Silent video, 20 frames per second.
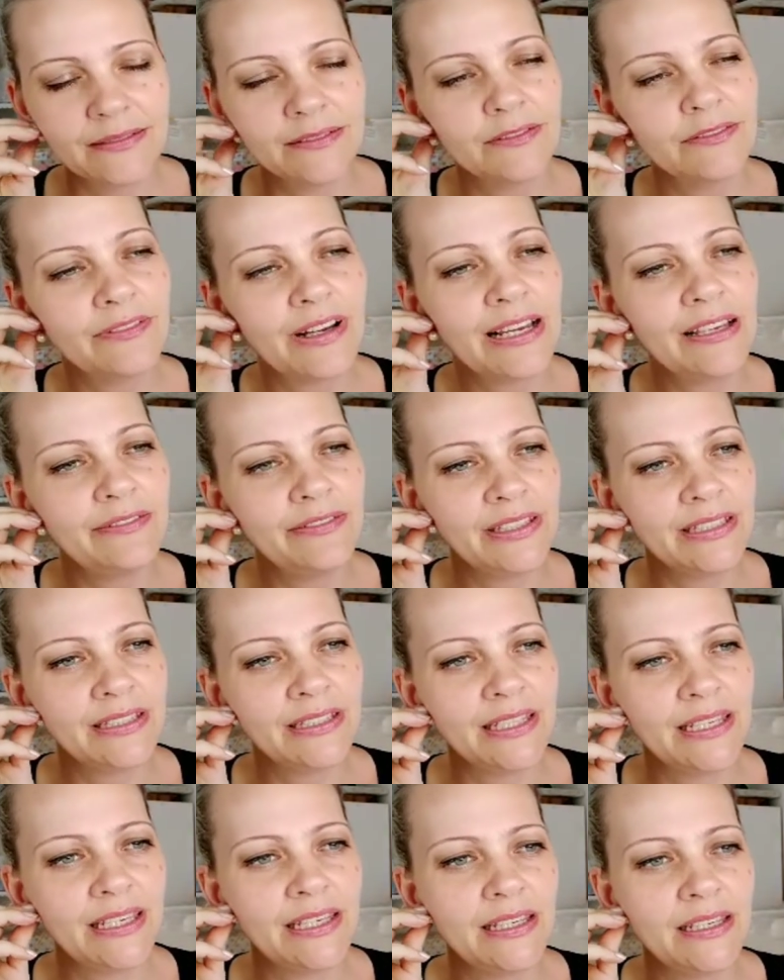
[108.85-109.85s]
Não vai
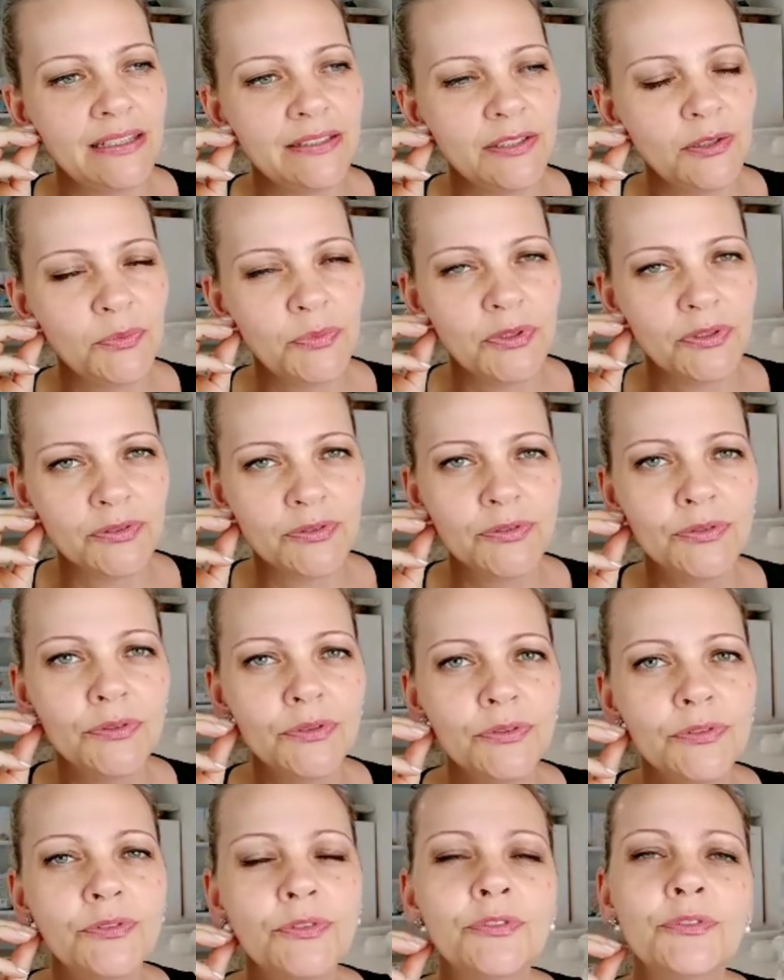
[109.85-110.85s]
vender teu
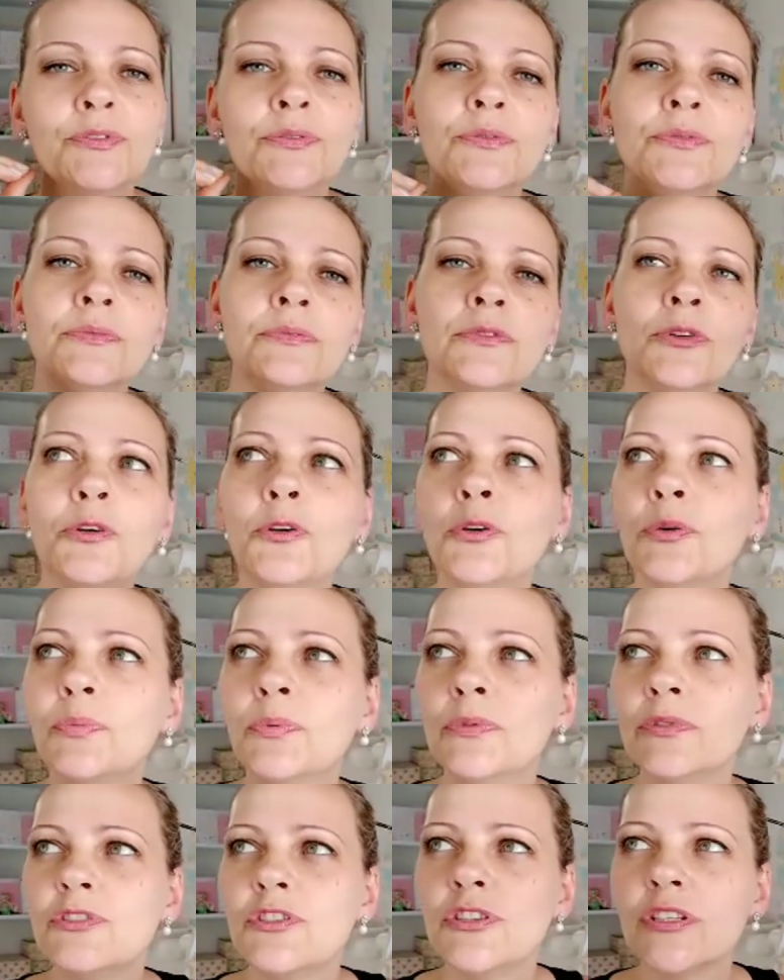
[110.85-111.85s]
produto num
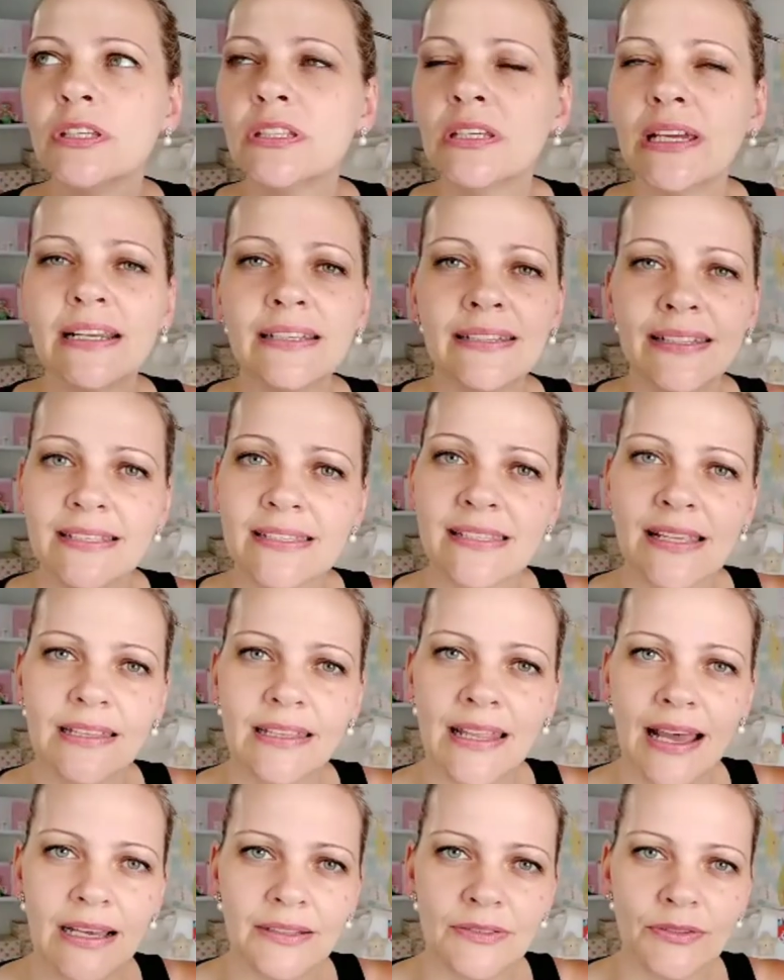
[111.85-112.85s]
grupo de
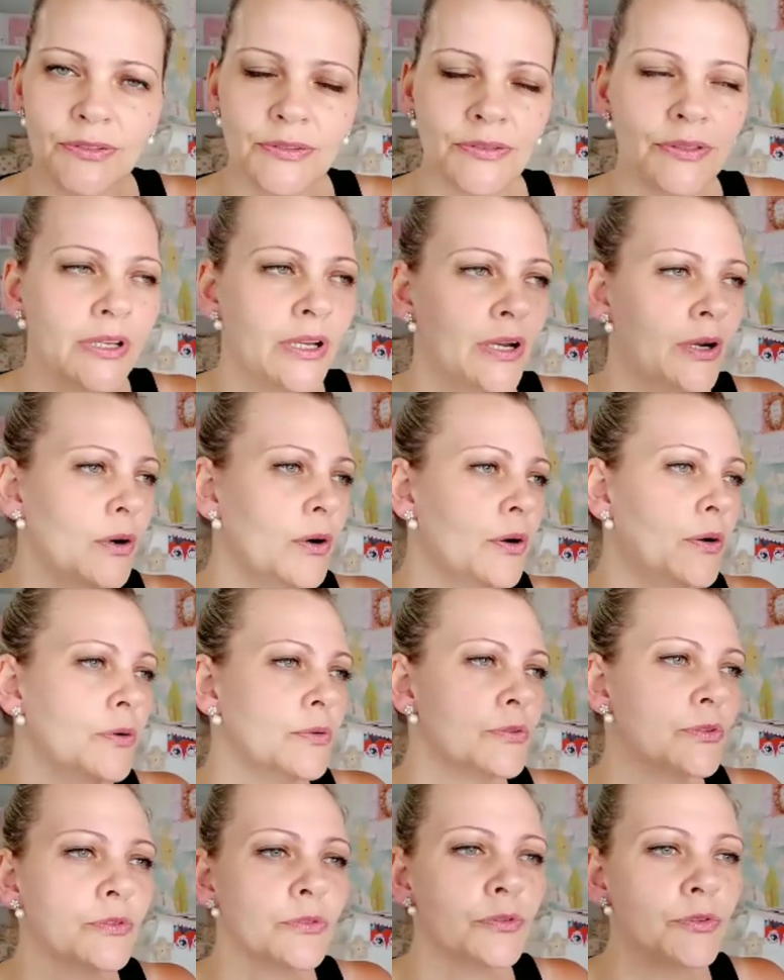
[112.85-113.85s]
artesanato
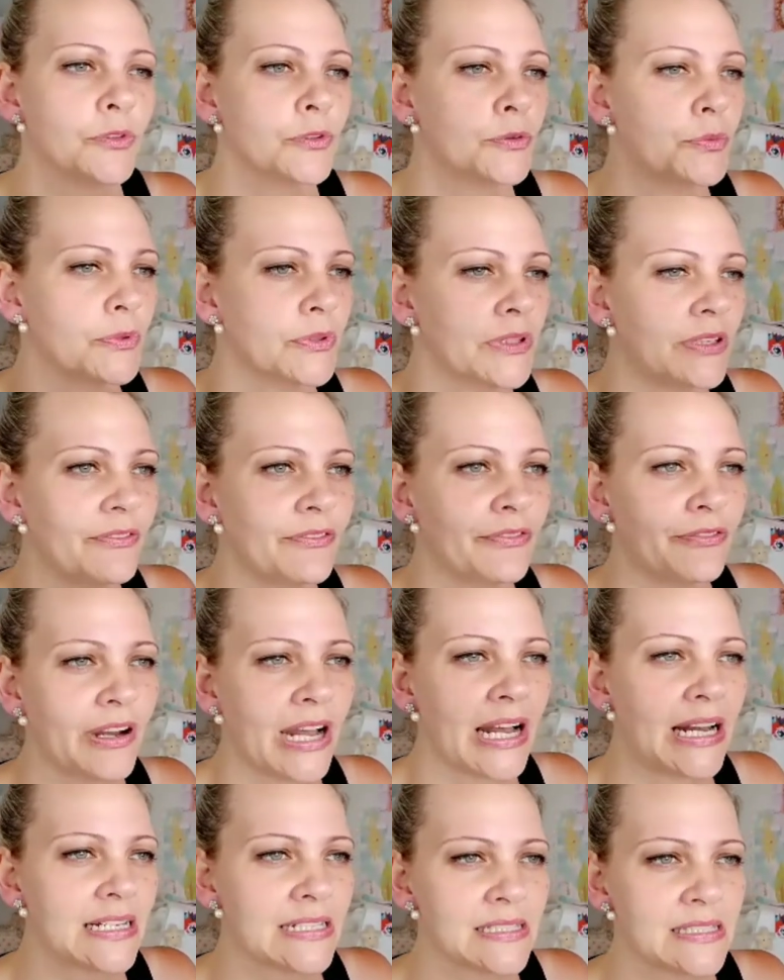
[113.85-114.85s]
ou num grupo que
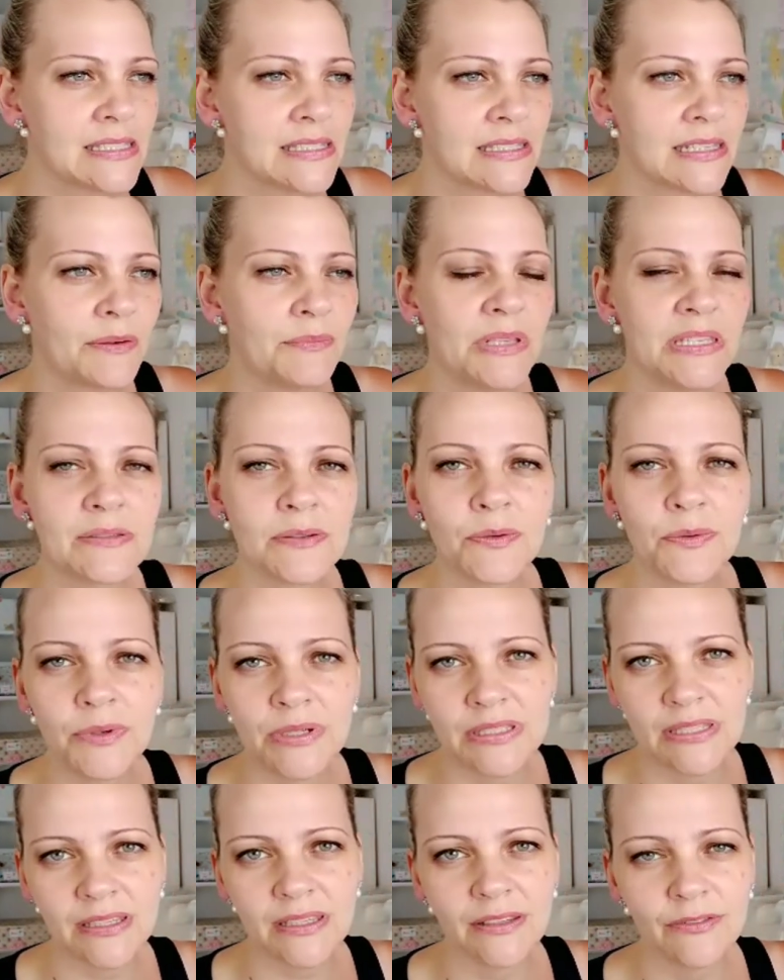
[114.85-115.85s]
faz a mesma
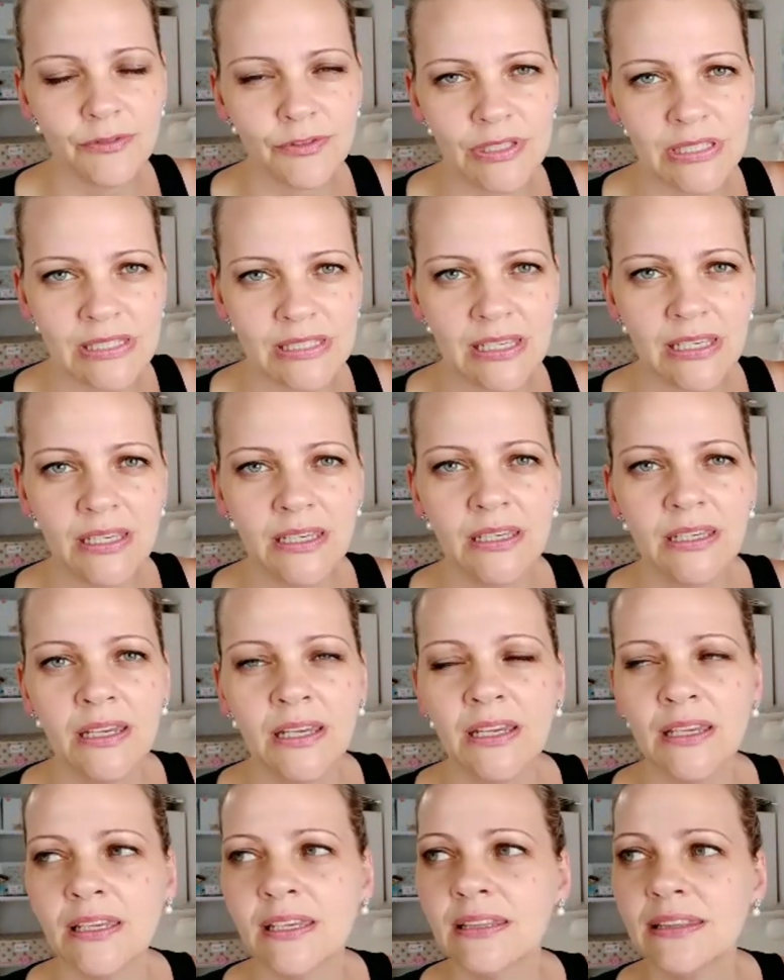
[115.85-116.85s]
coisa que você,
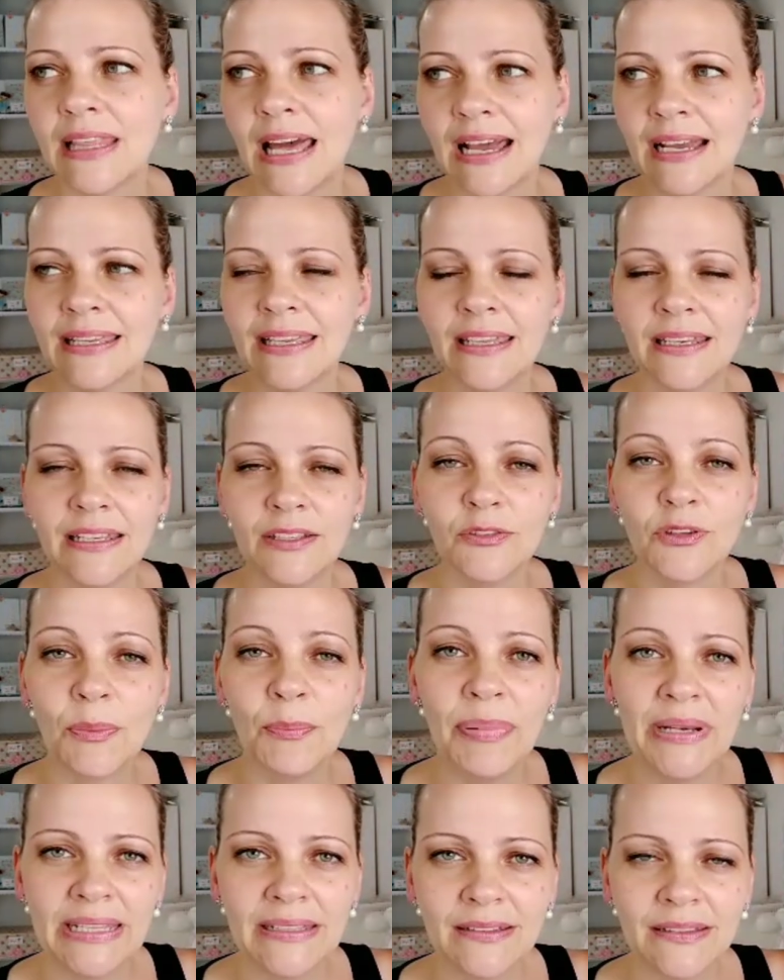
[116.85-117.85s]
que está querendo
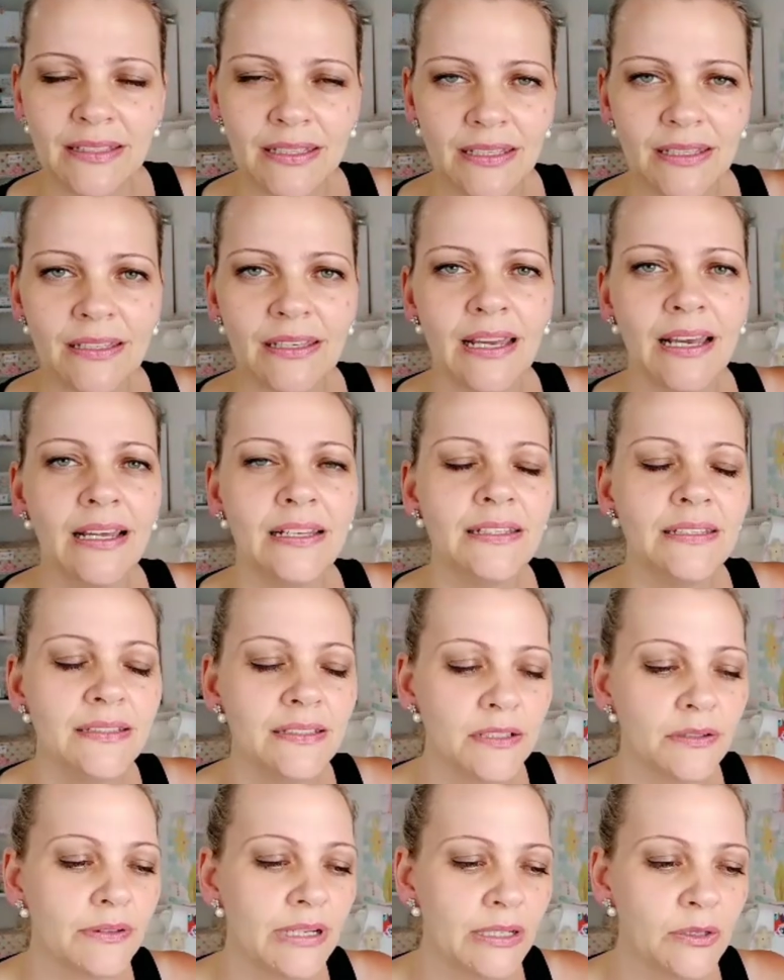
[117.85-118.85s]
aprender. Ali
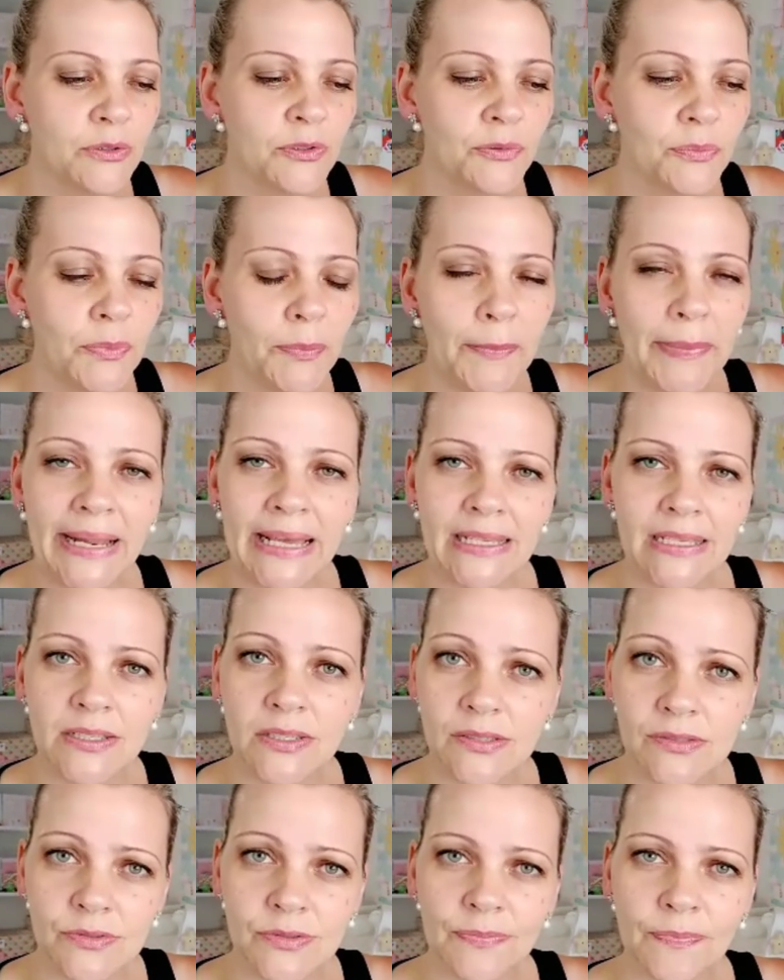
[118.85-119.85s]
não é grupo para
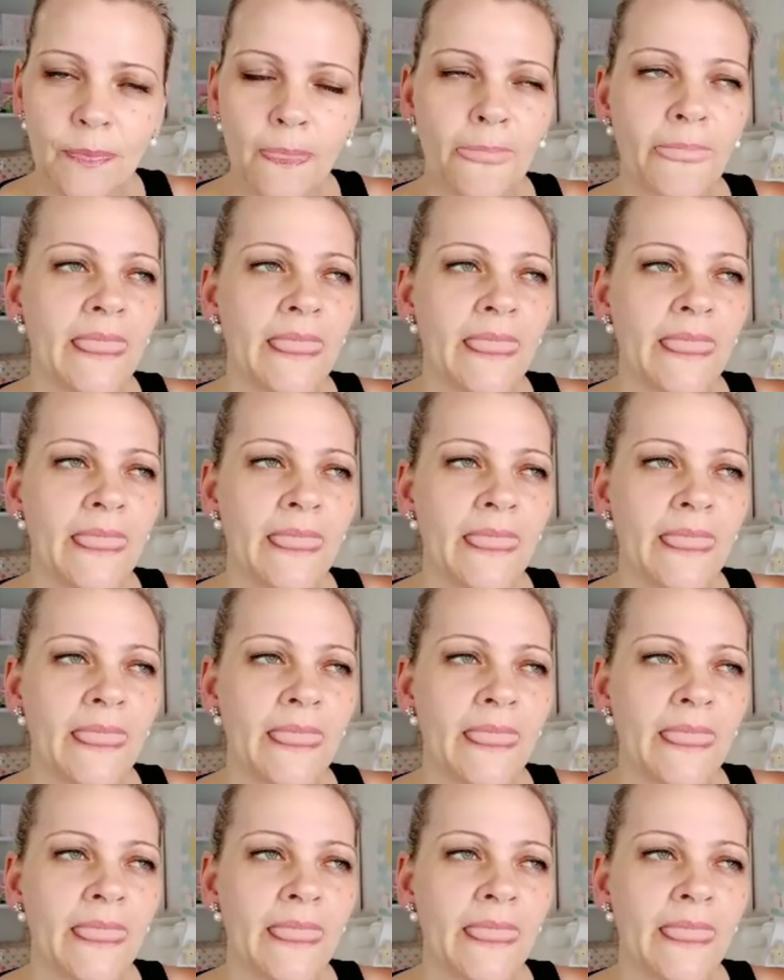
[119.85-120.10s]
isso.